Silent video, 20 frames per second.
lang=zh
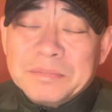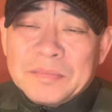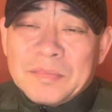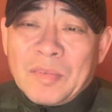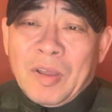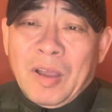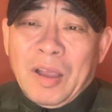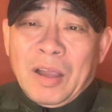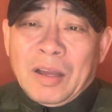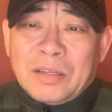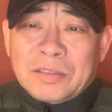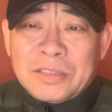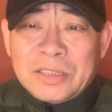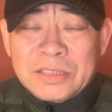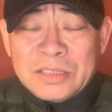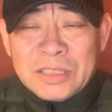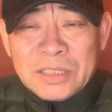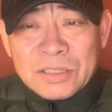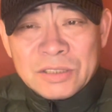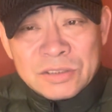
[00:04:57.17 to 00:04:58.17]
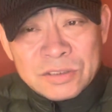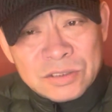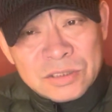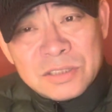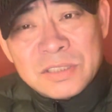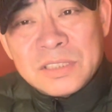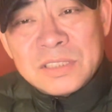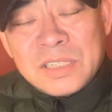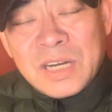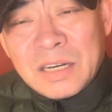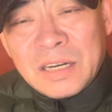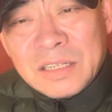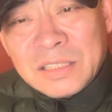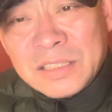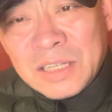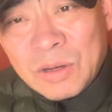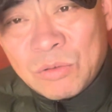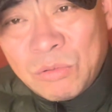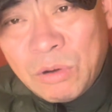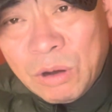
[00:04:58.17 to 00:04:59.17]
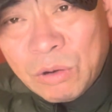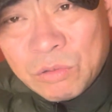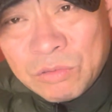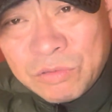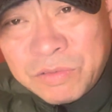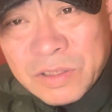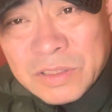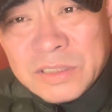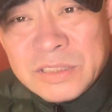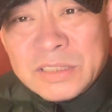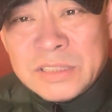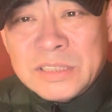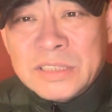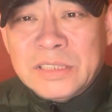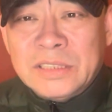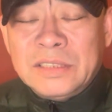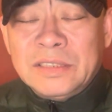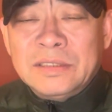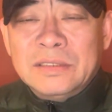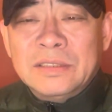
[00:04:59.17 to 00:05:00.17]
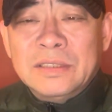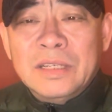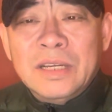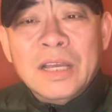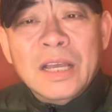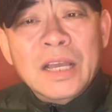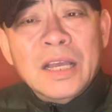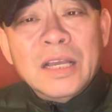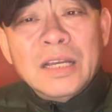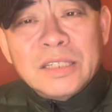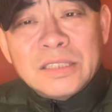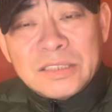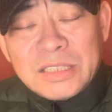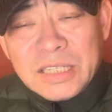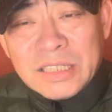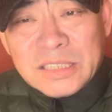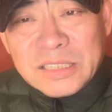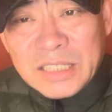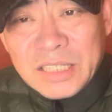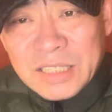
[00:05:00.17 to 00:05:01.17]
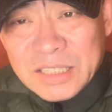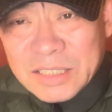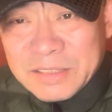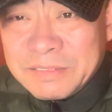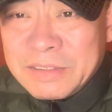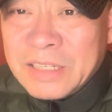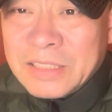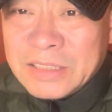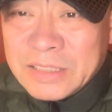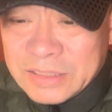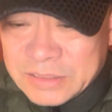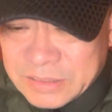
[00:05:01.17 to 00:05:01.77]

啊，这些自上而下刮五风的这些人，这些他妈的